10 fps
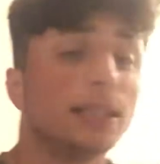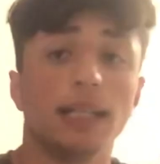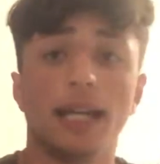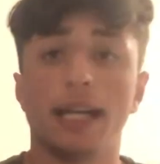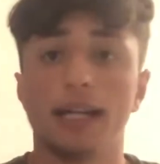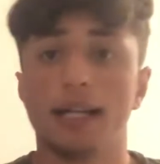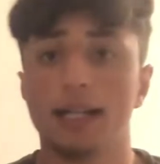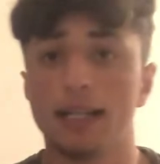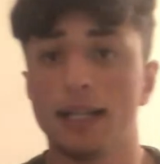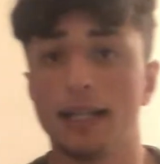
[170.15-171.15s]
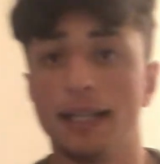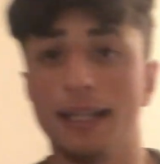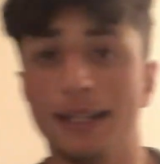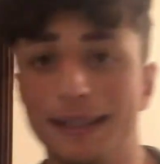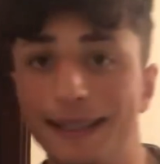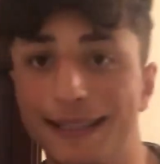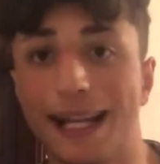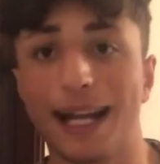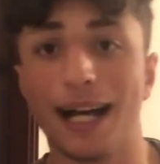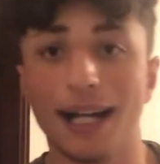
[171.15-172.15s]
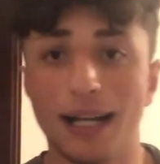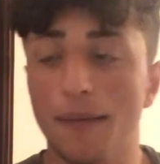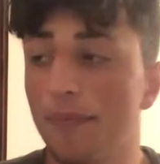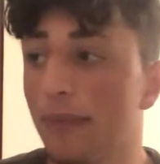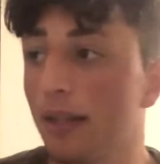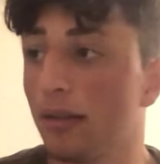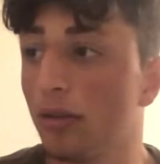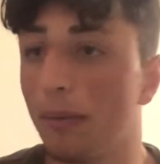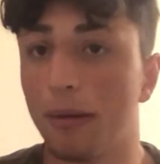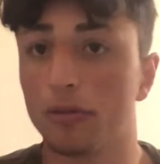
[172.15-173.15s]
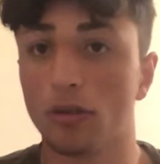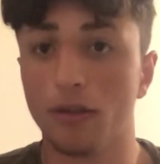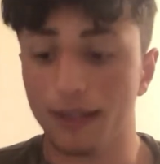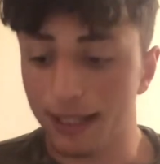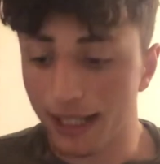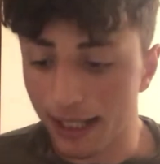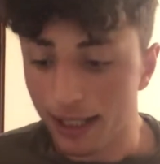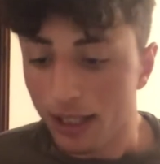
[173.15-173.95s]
e, eh, niente sarà mm, dobbiamo solo vedere